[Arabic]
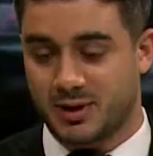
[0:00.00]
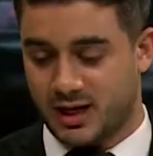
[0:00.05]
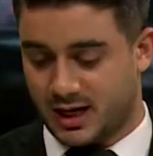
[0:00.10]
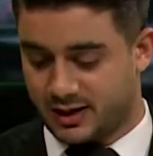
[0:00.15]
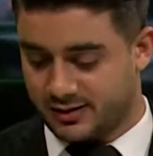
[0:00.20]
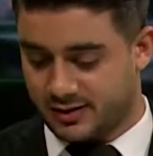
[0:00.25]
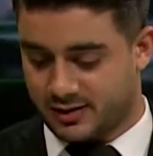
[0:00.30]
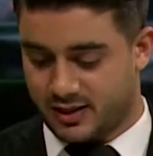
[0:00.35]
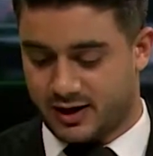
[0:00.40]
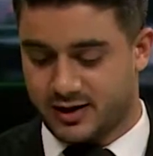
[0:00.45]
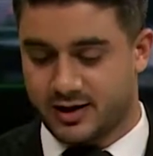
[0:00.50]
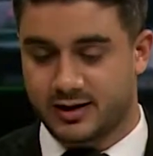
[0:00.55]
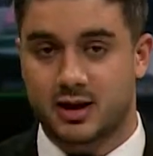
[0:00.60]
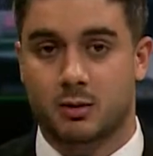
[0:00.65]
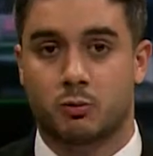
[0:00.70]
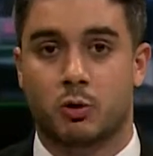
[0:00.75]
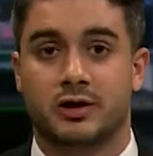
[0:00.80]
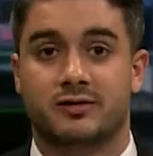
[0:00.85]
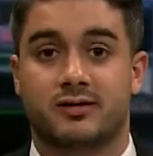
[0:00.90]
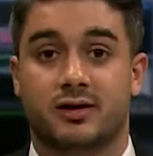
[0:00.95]
الحديث عن
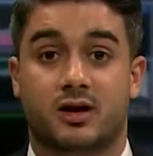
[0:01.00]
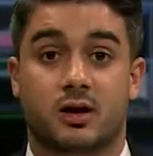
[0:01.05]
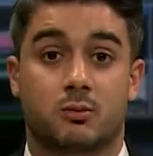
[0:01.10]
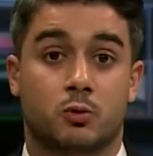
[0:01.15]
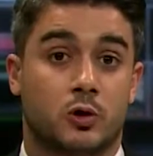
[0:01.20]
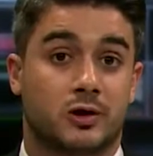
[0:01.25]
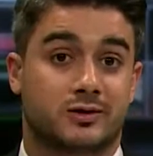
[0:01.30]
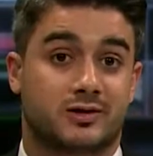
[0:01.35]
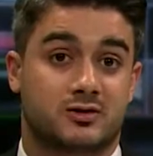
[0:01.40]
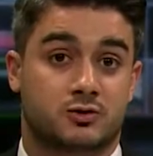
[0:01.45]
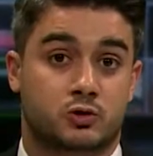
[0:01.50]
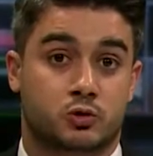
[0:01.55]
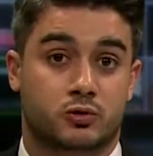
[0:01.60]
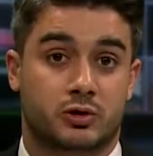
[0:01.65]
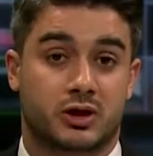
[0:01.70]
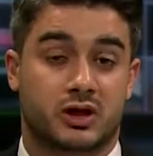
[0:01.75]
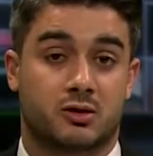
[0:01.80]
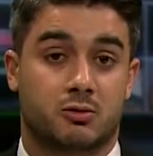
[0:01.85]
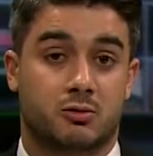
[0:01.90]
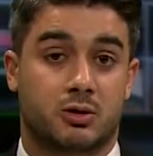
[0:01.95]
ادلب وانت كمواطن
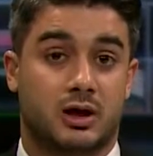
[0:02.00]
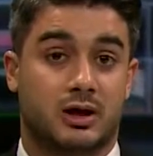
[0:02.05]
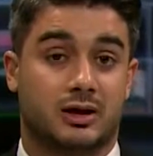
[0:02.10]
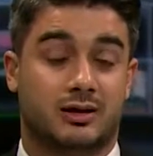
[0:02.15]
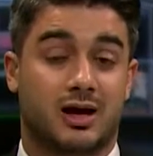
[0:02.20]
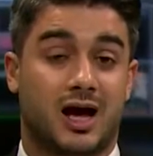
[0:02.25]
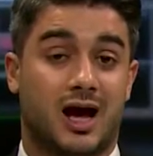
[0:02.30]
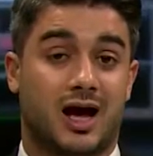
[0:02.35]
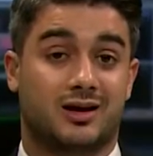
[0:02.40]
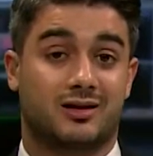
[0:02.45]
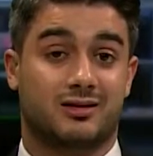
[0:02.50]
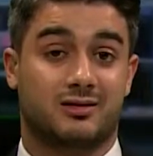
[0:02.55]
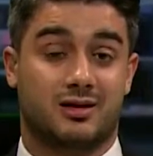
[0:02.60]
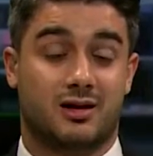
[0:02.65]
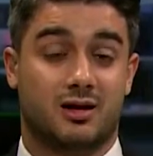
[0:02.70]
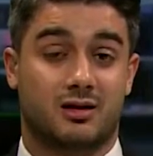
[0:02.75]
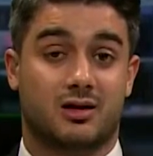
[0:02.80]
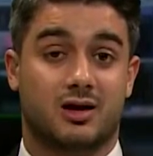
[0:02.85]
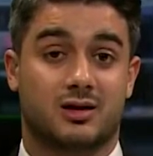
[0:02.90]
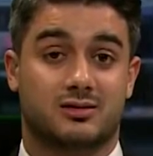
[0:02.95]
سوري واحد
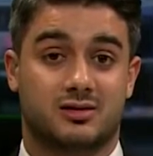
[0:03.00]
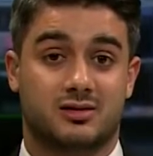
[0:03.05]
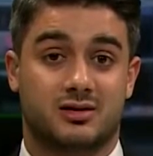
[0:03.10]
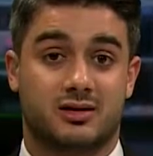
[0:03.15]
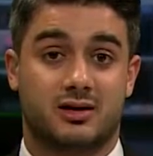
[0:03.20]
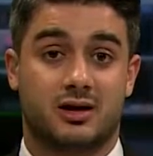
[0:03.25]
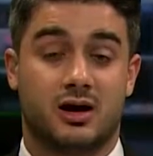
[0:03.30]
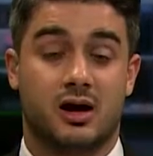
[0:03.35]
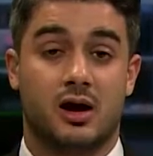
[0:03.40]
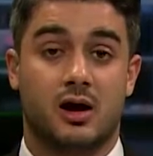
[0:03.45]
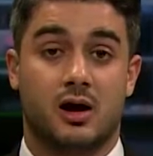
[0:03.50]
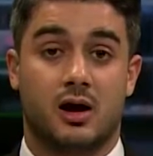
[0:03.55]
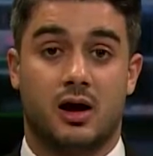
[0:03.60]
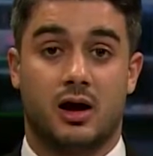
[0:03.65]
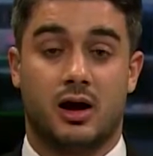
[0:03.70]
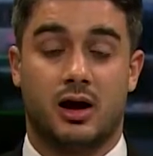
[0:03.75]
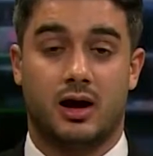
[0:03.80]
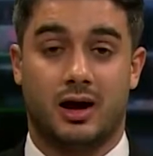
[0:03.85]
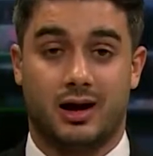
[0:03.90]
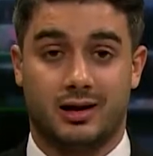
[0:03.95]
قاطني
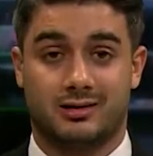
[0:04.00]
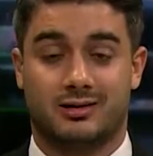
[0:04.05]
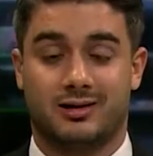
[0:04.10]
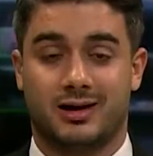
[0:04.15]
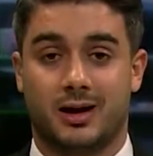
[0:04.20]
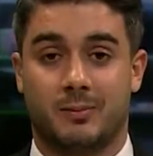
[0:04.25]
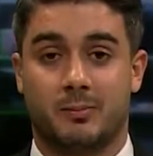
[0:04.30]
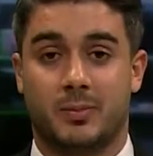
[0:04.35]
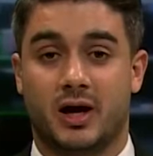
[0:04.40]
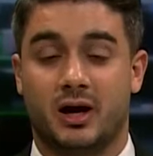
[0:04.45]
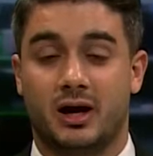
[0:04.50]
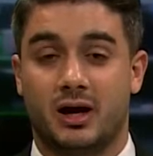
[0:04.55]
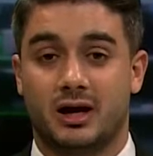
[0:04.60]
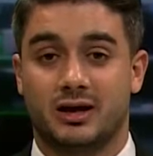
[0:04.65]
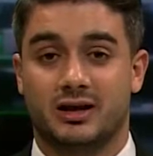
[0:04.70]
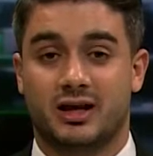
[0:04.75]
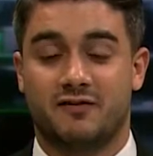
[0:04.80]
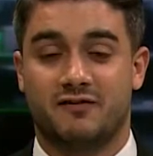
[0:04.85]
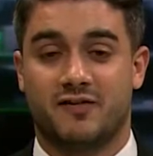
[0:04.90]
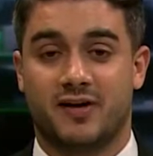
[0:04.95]
ادلب
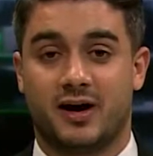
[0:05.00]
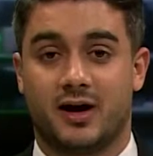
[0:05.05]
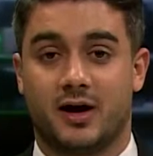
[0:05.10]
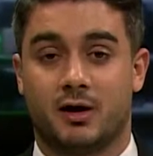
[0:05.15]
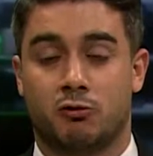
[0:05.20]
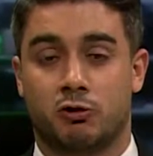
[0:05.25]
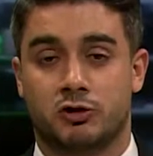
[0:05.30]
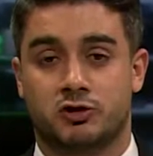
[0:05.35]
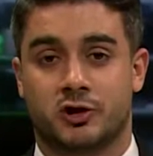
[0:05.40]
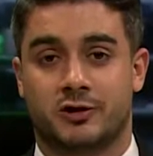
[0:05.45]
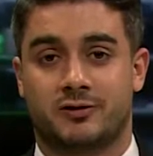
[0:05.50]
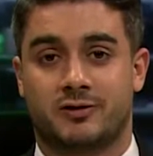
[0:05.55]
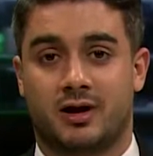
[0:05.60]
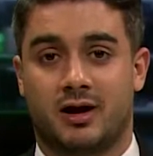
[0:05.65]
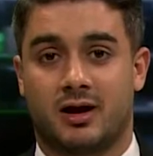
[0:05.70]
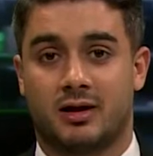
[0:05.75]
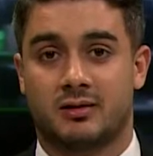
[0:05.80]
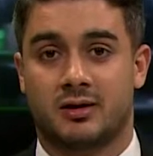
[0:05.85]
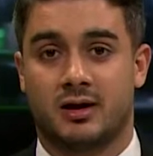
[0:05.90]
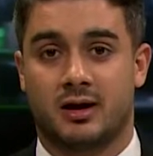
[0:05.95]
كيف وجدت
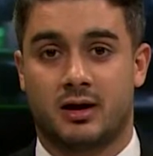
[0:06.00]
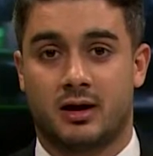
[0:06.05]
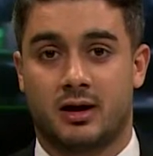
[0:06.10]
ان